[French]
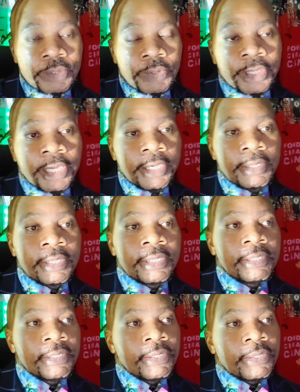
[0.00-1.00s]
OK?
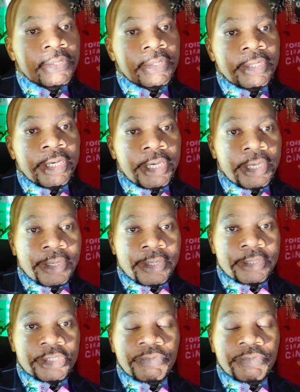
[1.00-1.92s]
Euh,